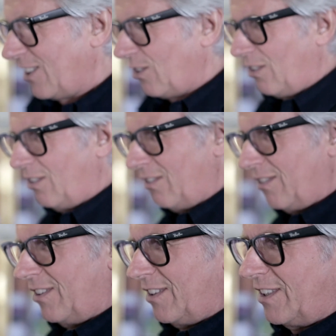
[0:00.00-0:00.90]

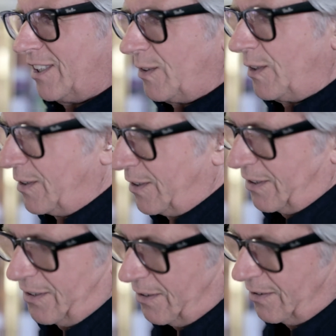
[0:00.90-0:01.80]
l'ho,
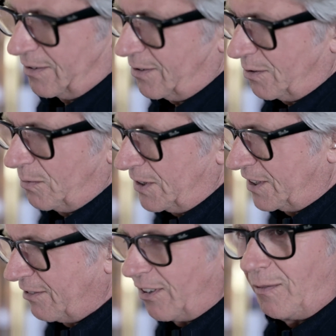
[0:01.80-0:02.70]
eh, come
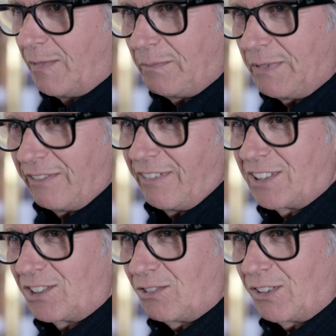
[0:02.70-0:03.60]
dicevo, Beppe
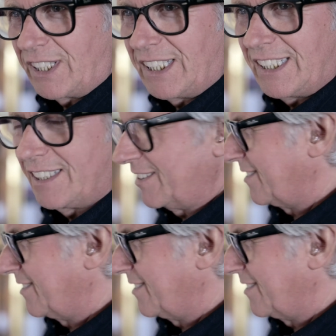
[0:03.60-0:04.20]
Vassori,